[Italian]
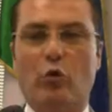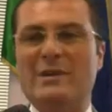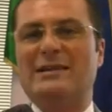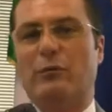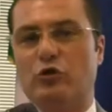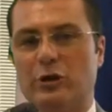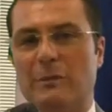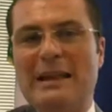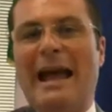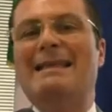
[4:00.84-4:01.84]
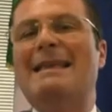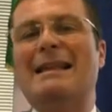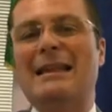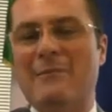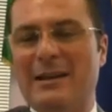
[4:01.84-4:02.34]
questa possibilità è nei
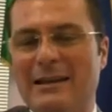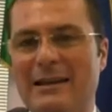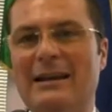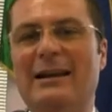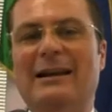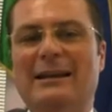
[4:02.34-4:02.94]
limiti